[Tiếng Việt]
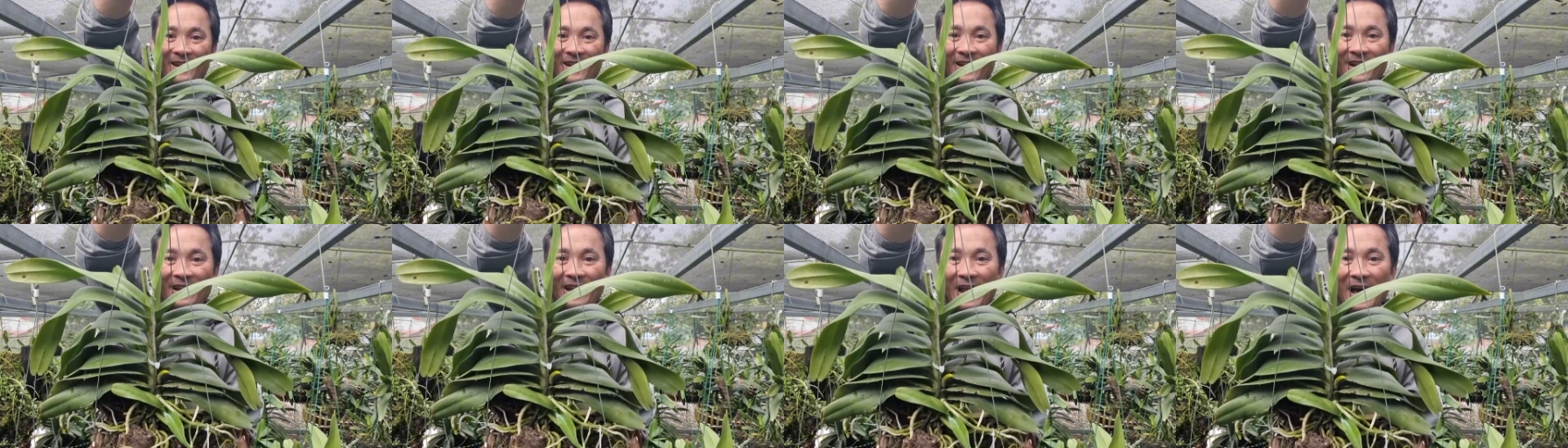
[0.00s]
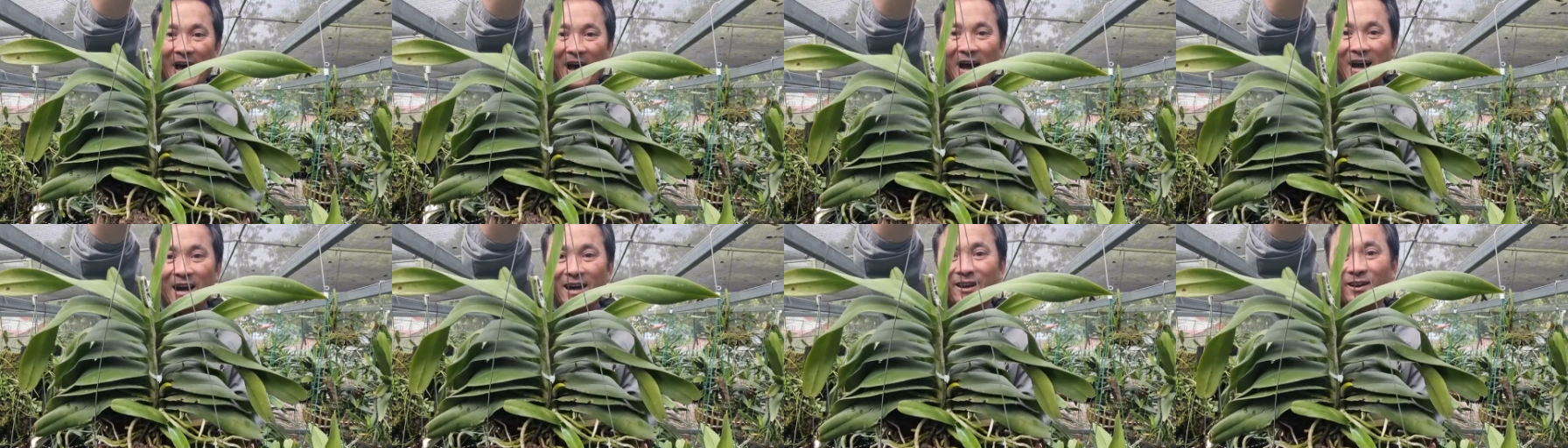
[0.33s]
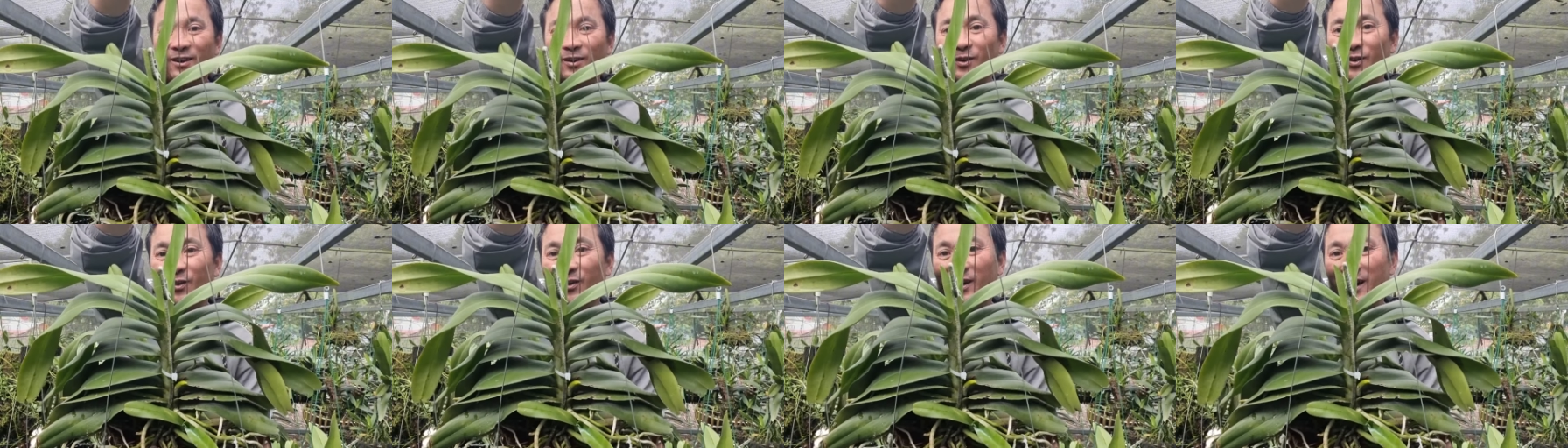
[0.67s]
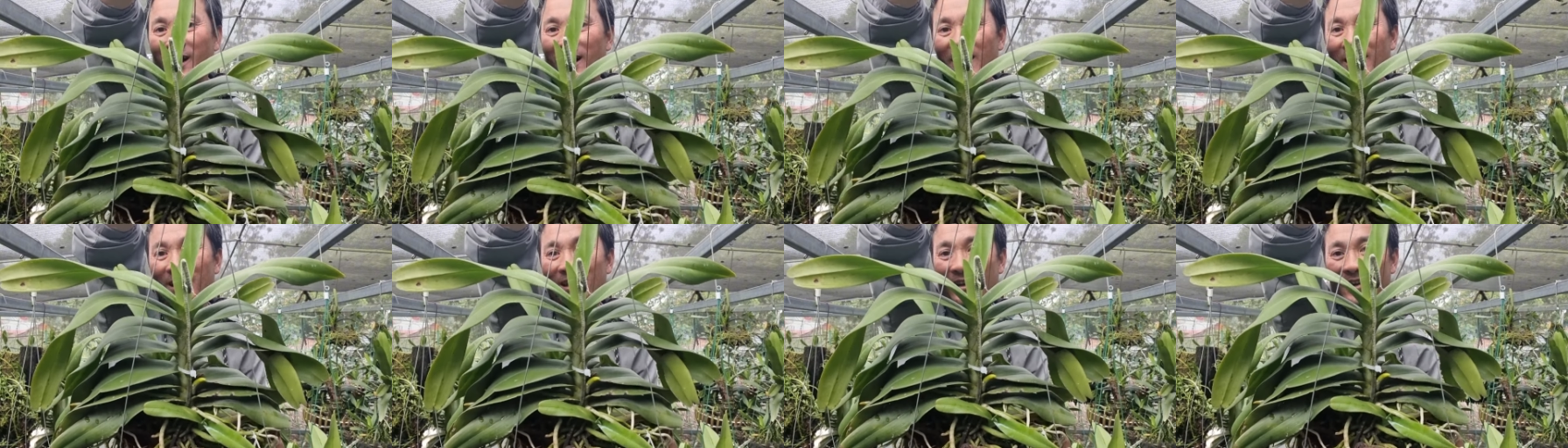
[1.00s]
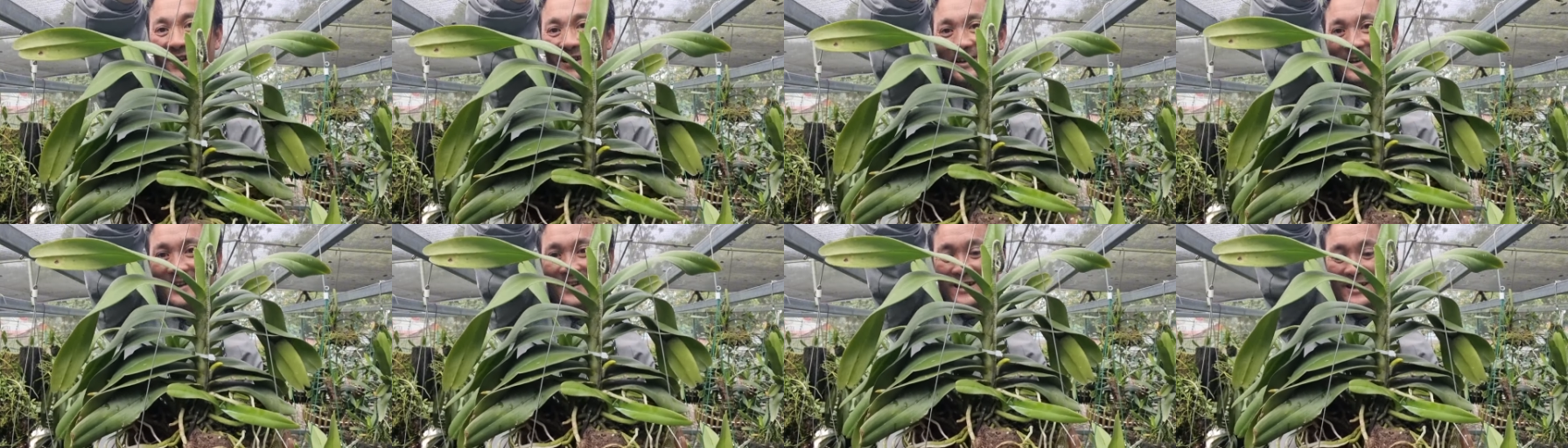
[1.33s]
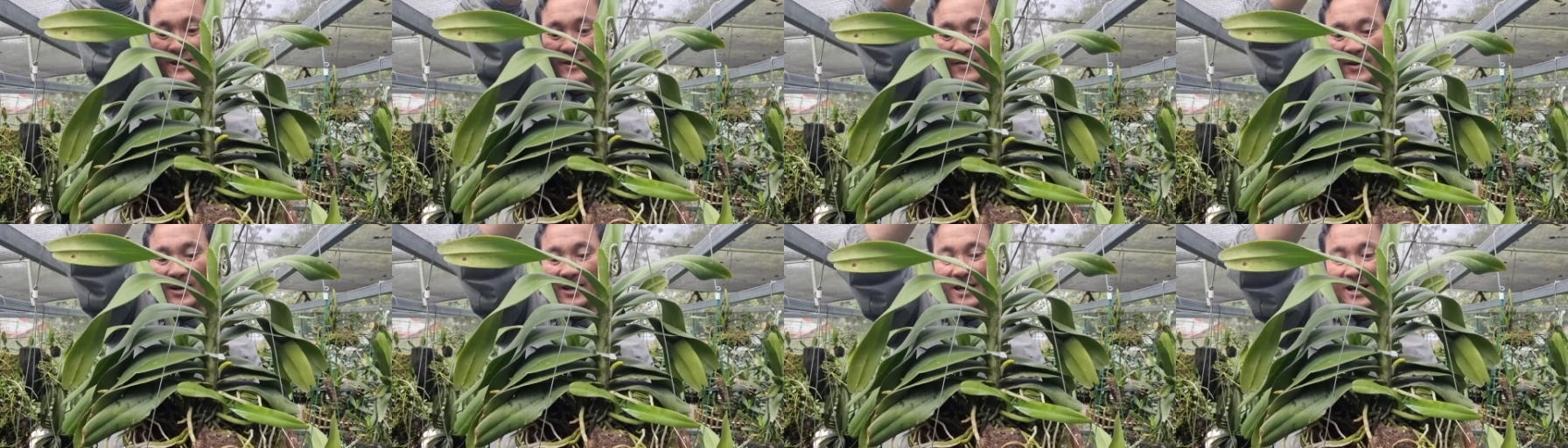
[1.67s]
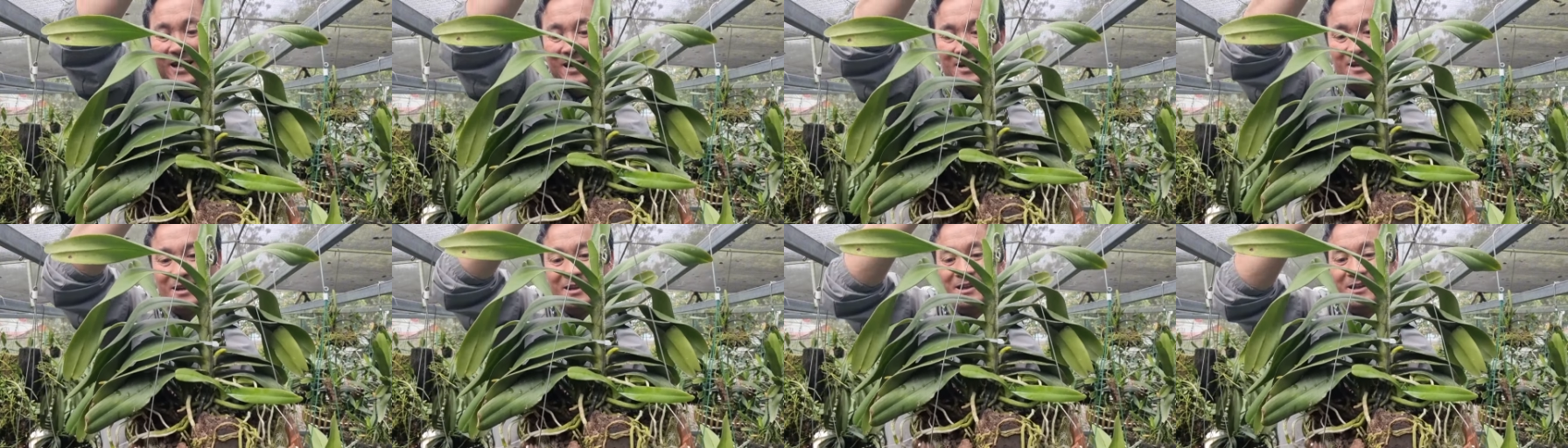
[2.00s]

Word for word: Lá nó đây Các bác nhá